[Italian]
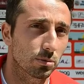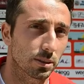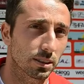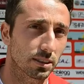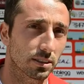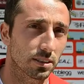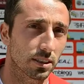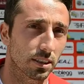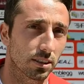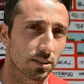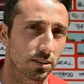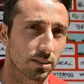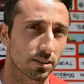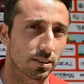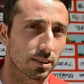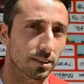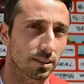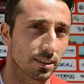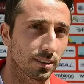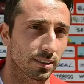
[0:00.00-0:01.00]

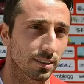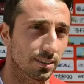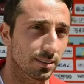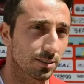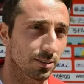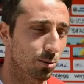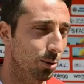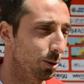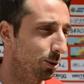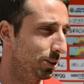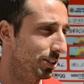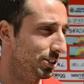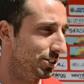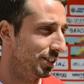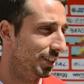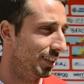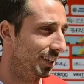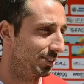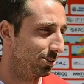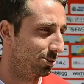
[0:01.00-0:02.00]
pensiero, eh, quello
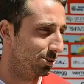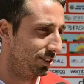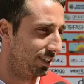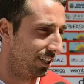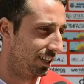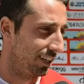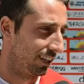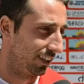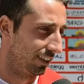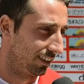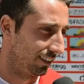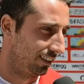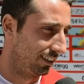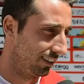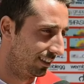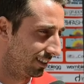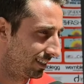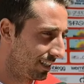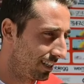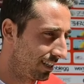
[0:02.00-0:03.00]
decide la società